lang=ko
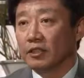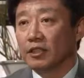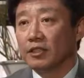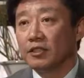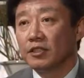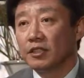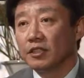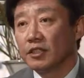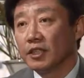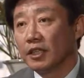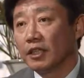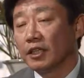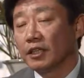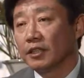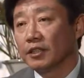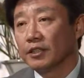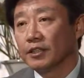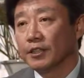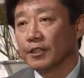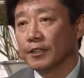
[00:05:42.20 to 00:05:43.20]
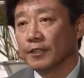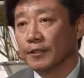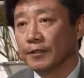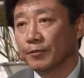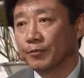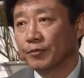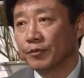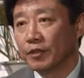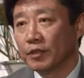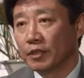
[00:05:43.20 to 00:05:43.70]
그 연정장이라는 것이
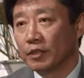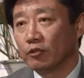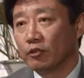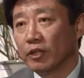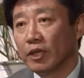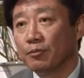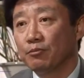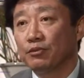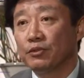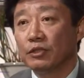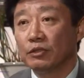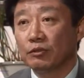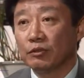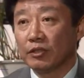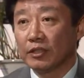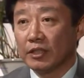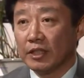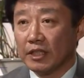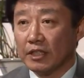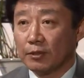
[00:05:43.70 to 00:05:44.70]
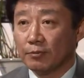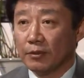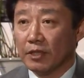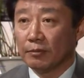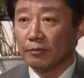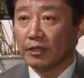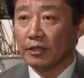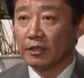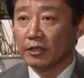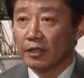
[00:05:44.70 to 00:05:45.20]
일종 해프닝으로
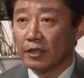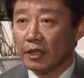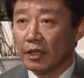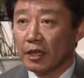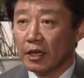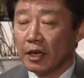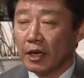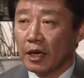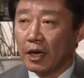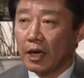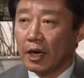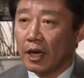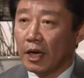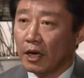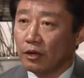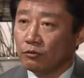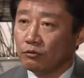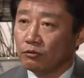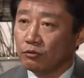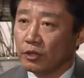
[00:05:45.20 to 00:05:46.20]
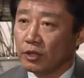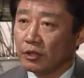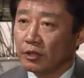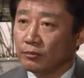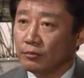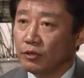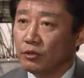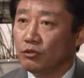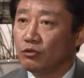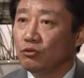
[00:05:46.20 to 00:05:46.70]
끝났습니다만은 한국의
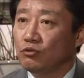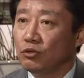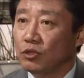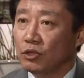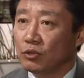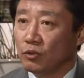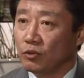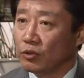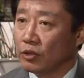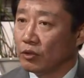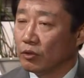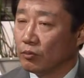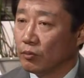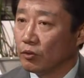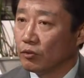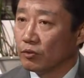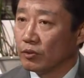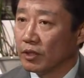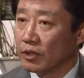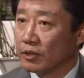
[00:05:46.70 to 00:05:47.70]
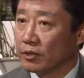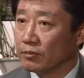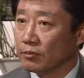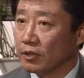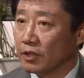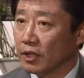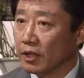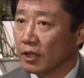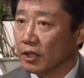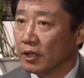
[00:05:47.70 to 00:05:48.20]
이제 민주주의 논쟁으로 볼 수가
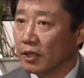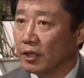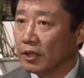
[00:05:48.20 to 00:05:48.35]
있습니다.